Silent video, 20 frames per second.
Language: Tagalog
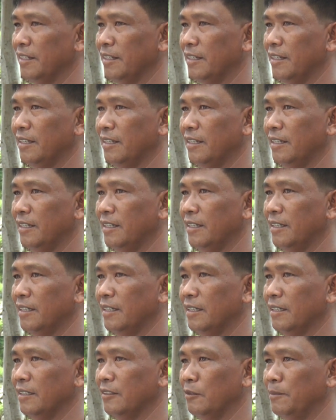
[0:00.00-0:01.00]

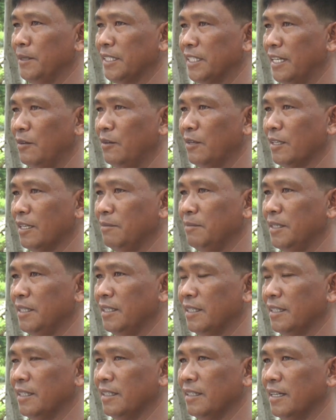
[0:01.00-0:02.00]
uh, tumatawag kami
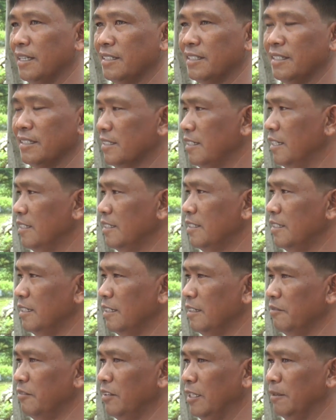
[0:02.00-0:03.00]
ng assistance
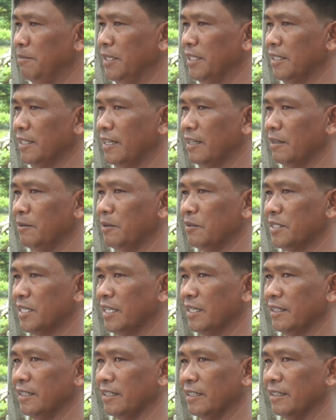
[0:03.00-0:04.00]
ng Philippine Carabao
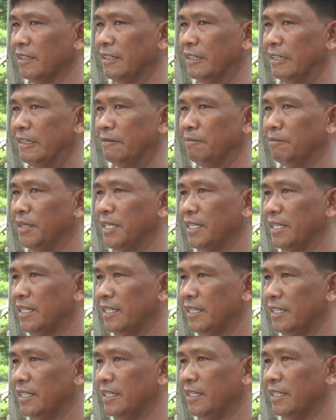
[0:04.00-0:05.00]
Center mm. para
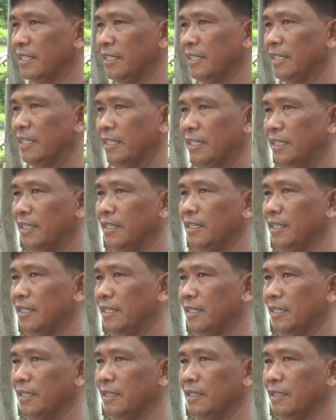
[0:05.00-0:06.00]

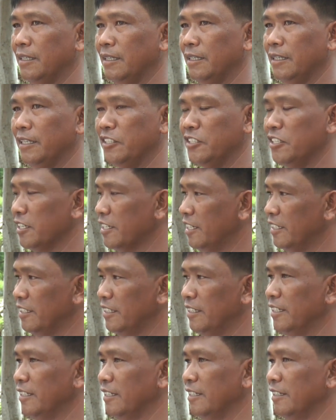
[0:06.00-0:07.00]
uh,
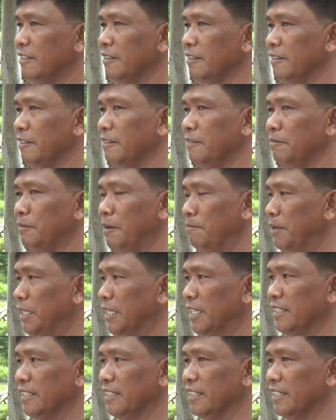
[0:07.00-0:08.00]
injekan ng
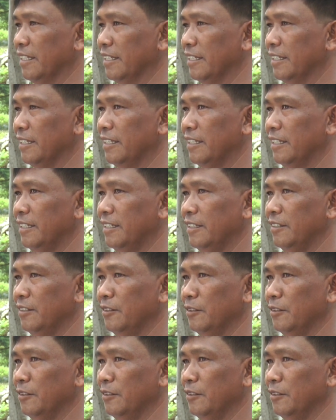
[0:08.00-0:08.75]
pampalandi, mm-hmm.